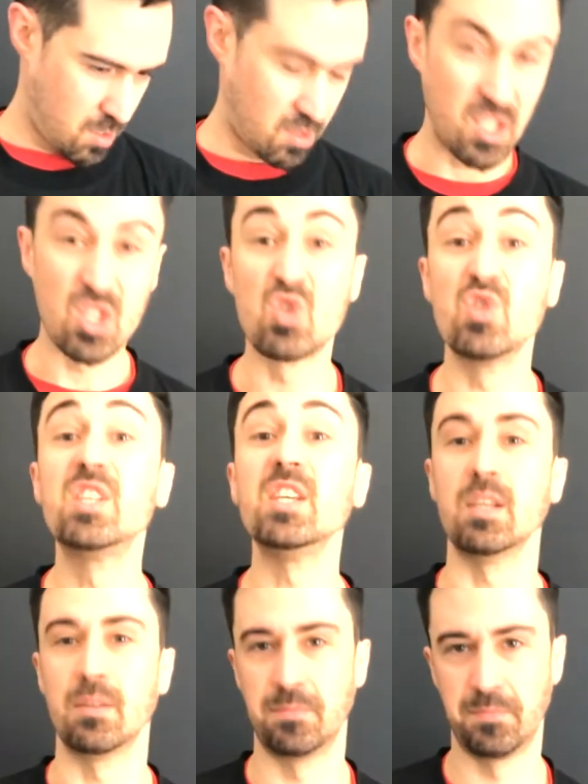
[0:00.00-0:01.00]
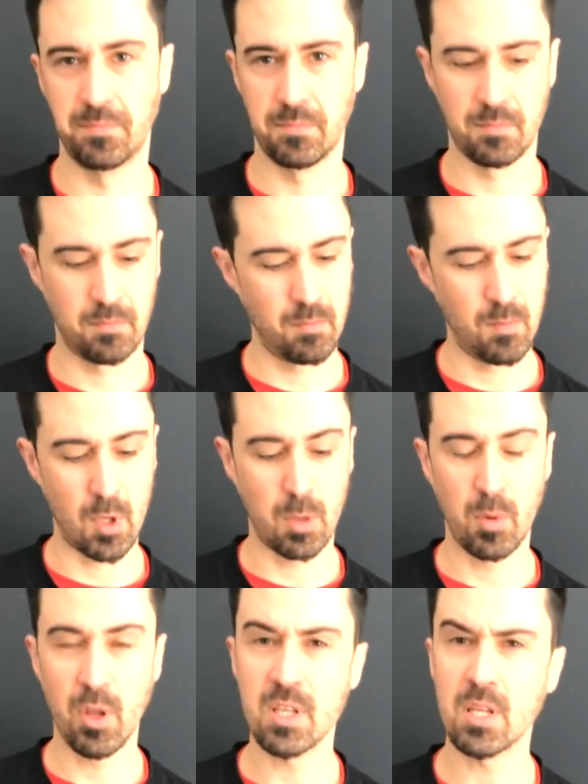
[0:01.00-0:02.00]
Tsuji. No
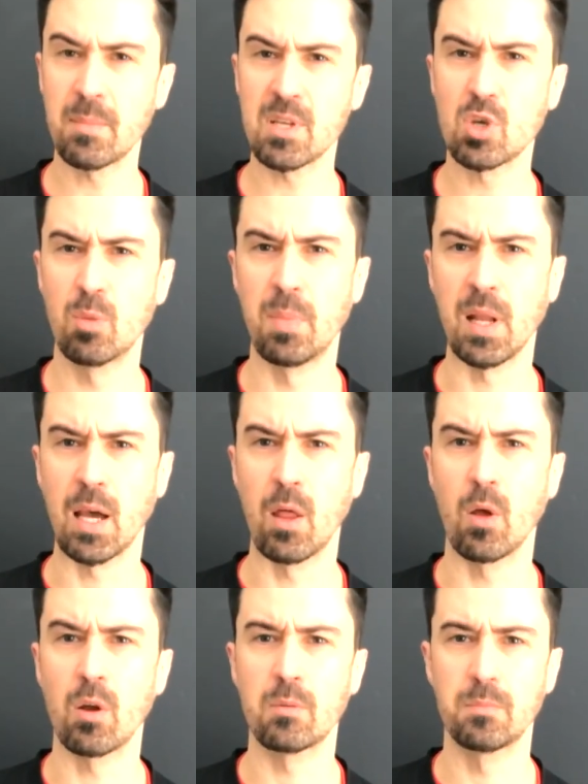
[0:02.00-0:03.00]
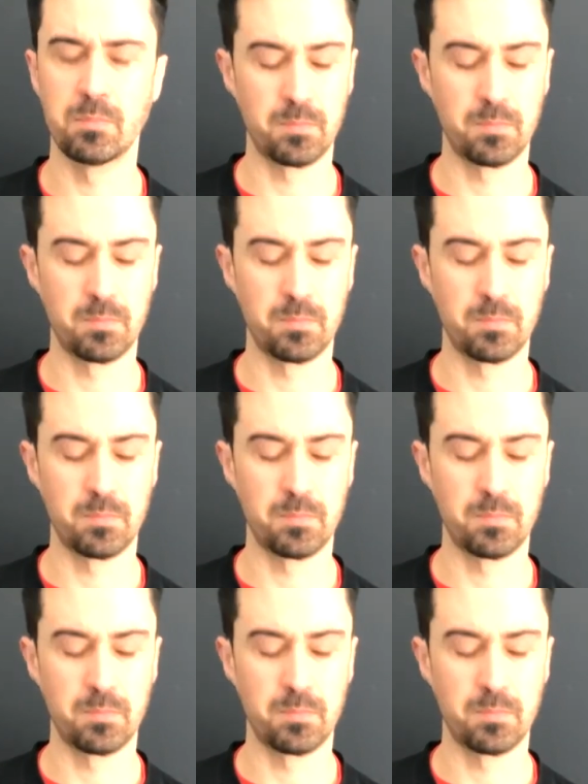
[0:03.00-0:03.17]
puede ser más complicado, ¿no?